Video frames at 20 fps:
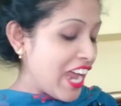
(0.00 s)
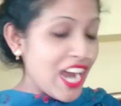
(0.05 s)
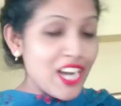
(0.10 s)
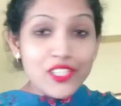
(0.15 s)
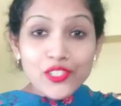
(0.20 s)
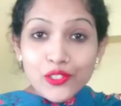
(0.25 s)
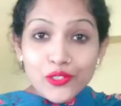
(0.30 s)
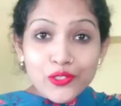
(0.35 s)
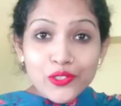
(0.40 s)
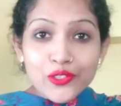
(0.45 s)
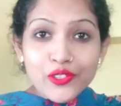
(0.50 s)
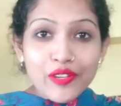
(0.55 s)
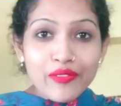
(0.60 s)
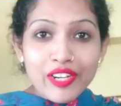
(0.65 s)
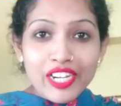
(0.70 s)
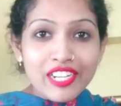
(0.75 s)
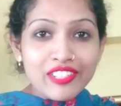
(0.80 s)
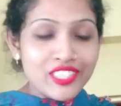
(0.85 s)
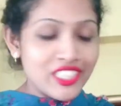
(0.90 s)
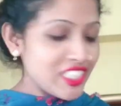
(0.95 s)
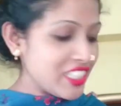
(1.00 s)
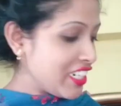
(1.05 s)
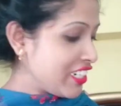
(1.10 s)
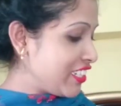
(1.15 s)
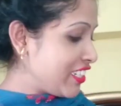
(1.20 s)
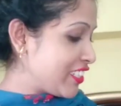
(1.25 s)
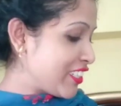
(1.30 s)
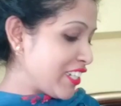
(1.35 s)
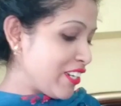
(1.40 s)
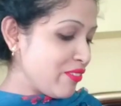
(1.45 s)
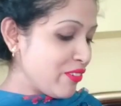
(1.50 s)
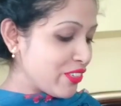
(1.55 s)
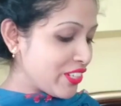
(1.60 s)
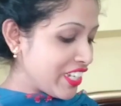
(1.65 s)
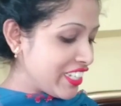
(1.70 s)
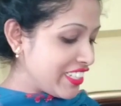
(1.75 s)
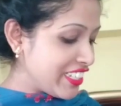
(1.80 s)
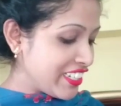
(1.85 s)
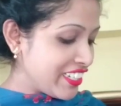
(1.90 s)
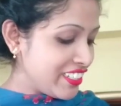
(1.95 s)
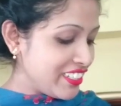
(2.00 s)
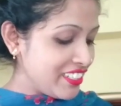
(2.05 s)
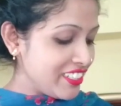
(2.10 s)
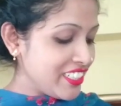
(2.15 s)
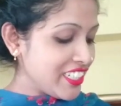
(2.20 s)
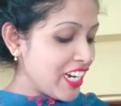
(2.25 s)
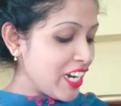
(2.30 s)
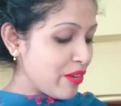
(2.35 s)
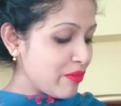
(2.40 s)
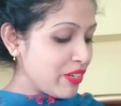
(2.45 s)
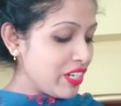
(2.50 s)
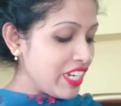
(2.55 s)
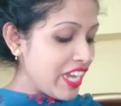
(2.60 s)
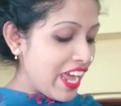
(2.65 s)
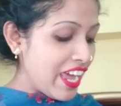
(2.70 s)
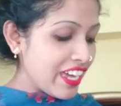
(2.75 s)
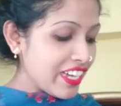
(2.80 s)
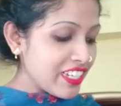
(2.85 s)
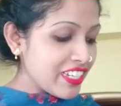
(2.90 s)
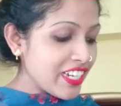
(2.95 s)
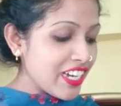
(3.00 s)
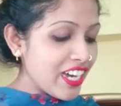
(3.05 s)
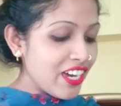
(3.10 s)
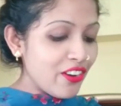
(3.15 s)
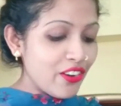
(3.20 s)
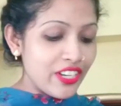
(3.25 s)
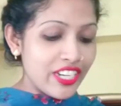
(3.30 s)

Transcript: লাল টুকটুকে বেনারসিটা নিয়েছিলাম ওটাই দেখিয়ে দিচ্ছি আর আমার লেহেঙ্গা